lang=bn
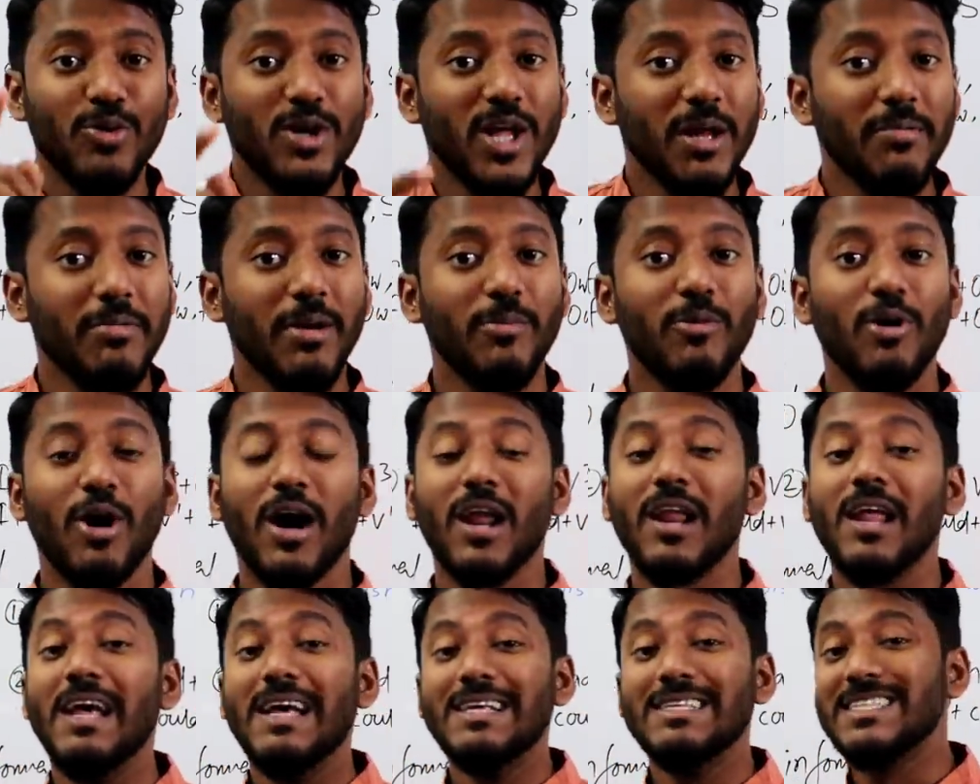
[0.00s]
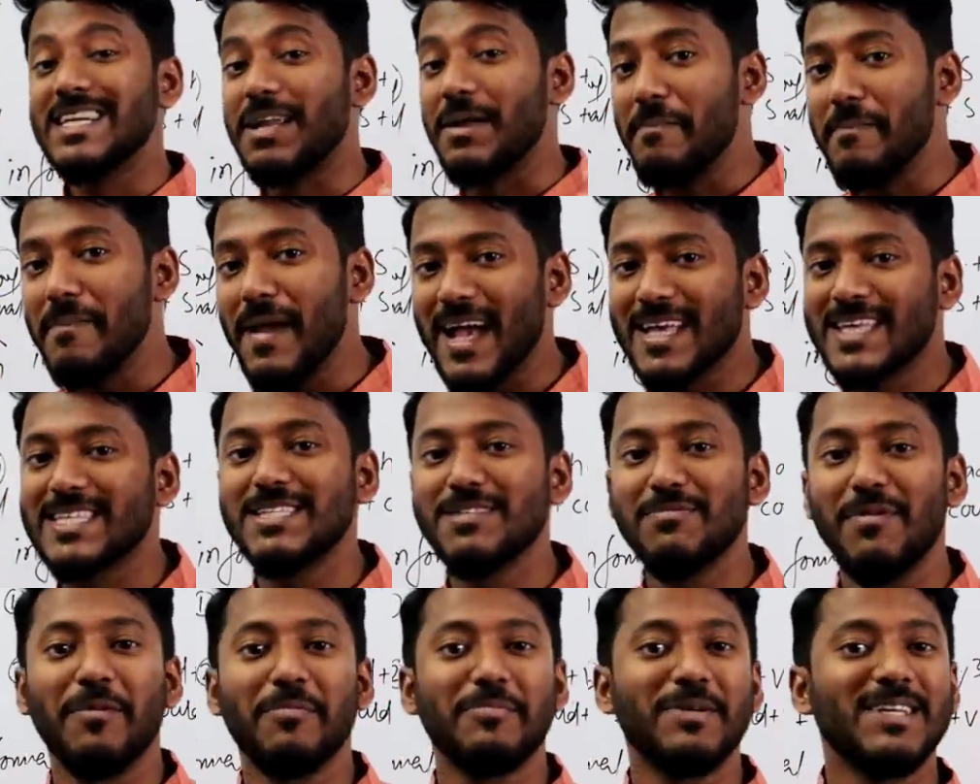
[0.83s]
কুডের ব্যবহার যেটা
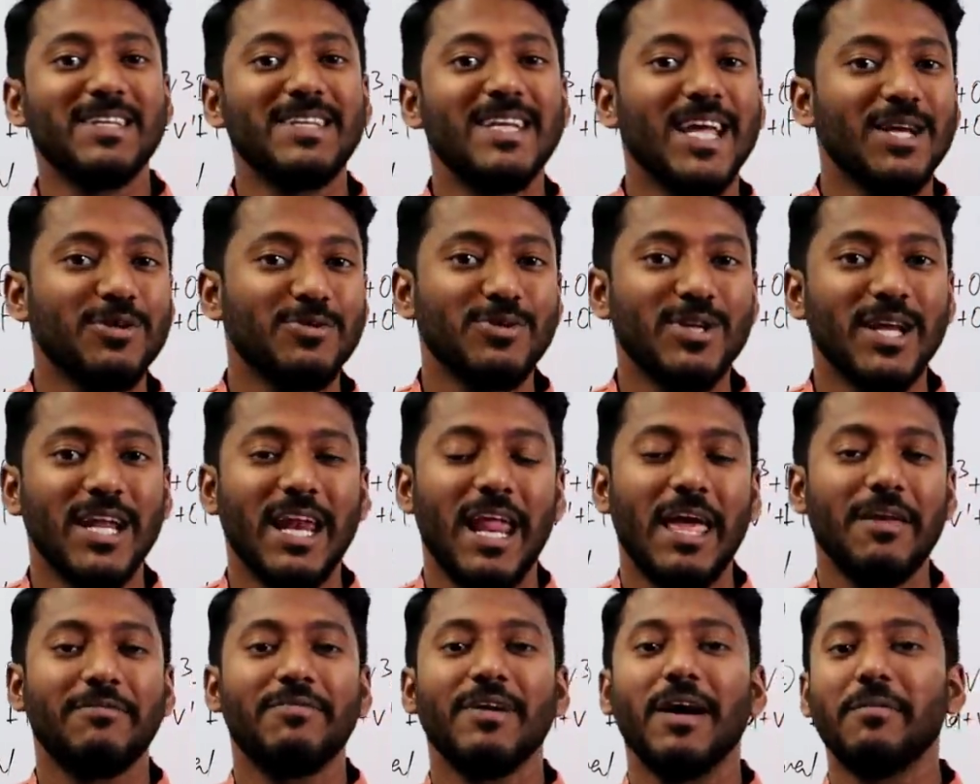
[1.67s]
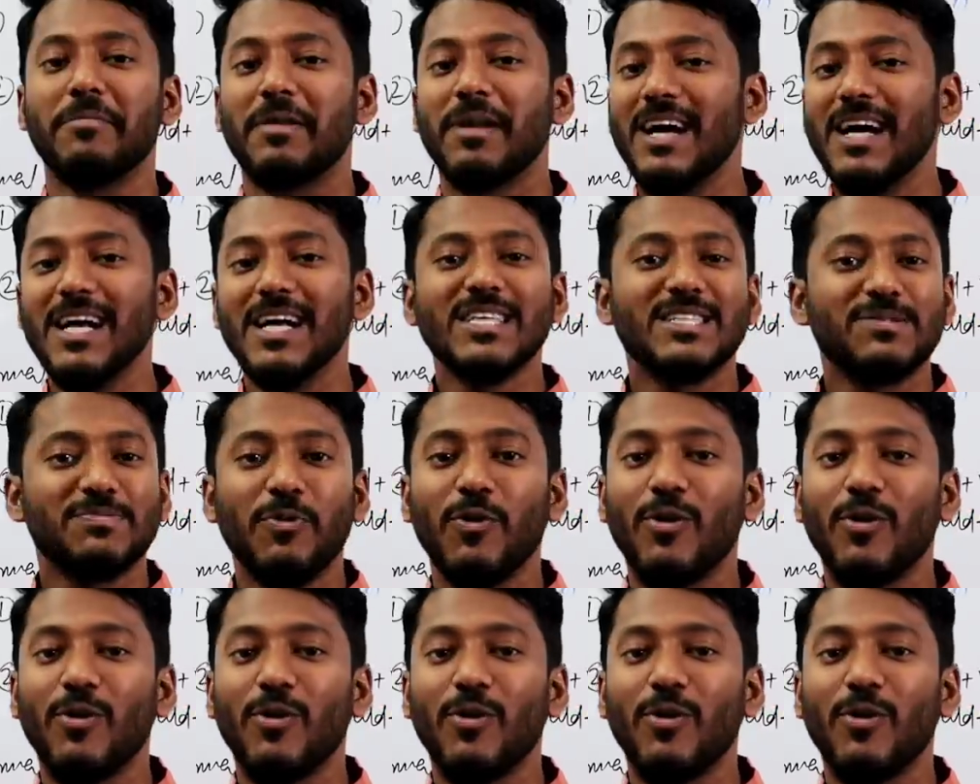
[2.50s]
ম্যাক্সিমাম ডে টু ডে লাইফে আমরা